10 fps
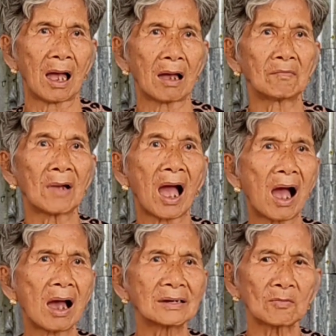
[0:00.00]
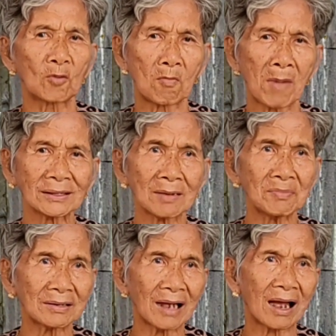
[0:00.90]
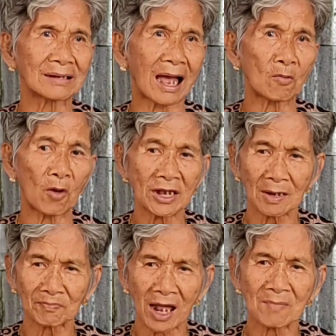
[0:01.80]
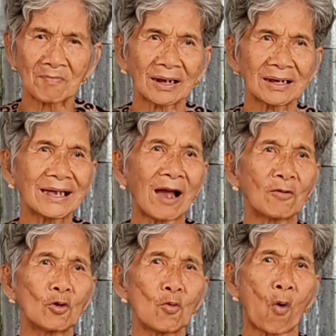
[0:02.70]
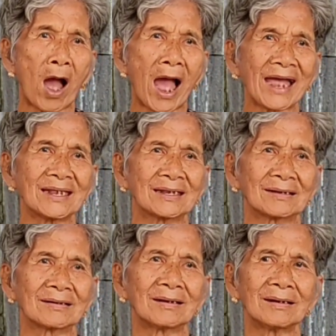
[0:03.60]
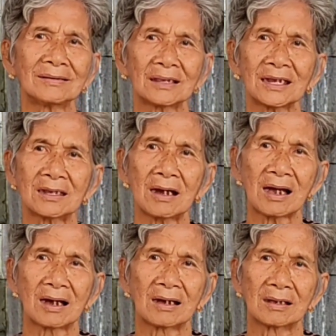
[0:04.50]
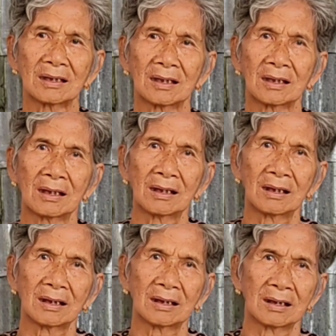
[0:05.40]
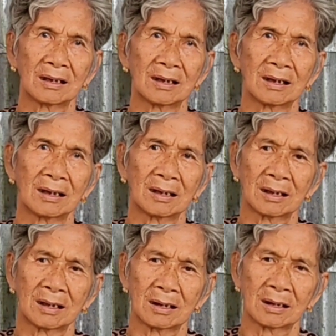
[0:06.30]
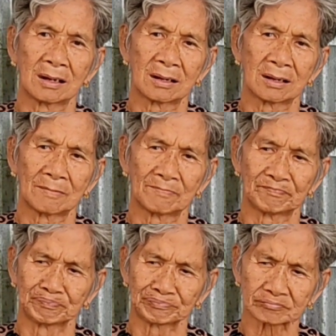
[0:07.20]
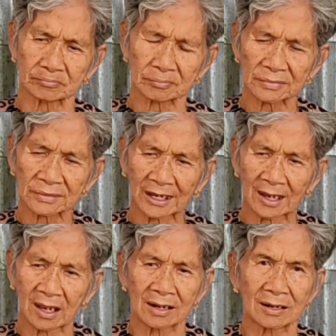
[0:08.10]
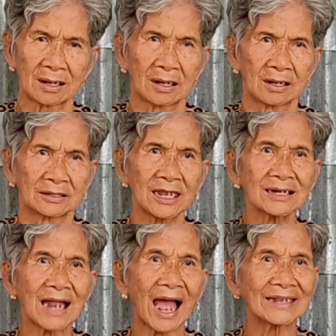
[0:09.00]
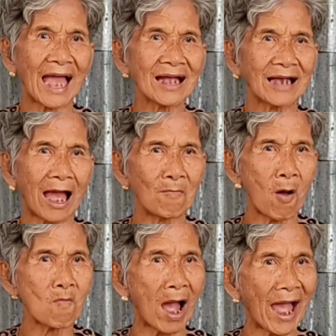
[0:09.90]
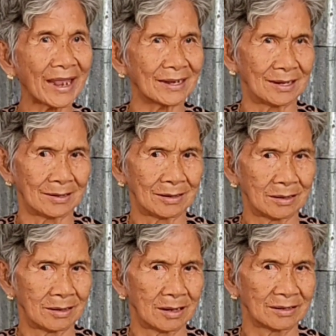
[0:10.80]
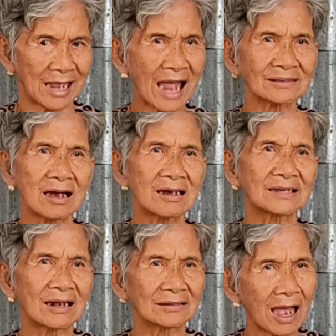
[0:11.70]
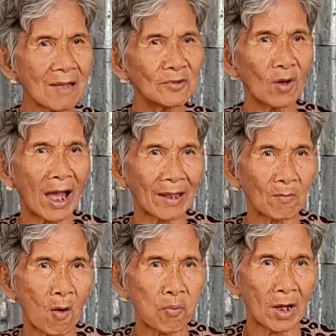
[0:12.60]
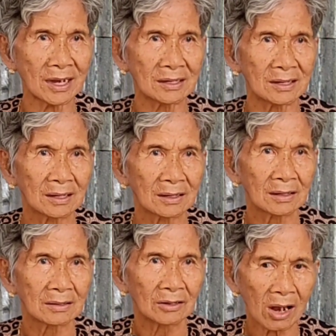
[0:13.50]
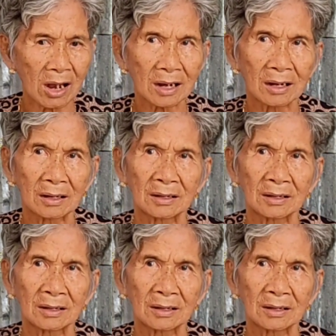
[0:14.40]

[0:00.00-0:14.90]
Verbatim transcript: tánh biết bao ờ rất buồn bá tánh biết bao nạn nguy sắp đến mà cứ nhau du hoài thấy chưa dạ. quá tuyệt vời vậy thì uh, xin hỏi viết ra giảng kệ bốn bài dạ. giả từ trần thế mười hài bốn phi dạ. đó